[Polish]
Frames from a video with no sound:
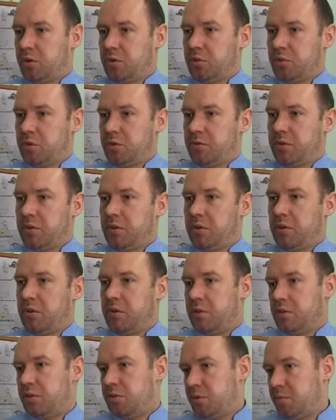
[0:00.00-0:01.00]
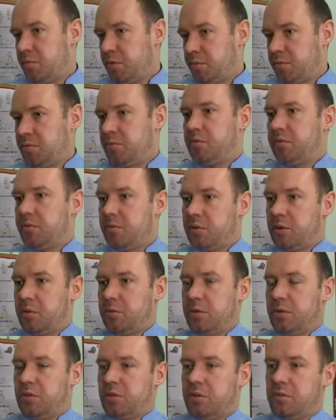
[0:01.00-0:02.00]
kotłowni, żeby w
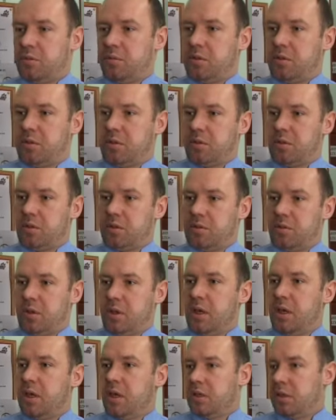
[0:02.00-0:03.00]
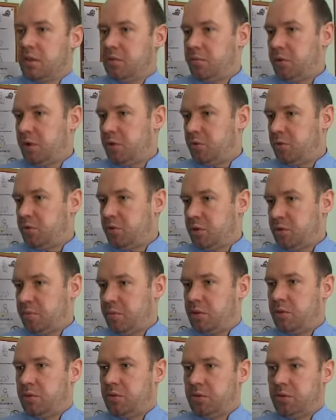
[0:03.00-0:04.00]
cieplejszej y, temperaturze
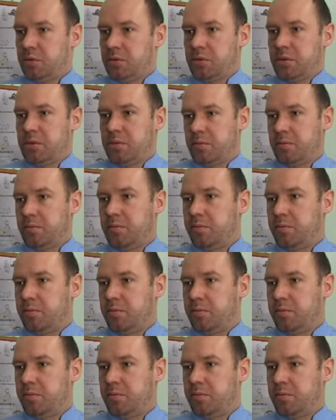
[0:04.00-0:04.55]
spędził noc.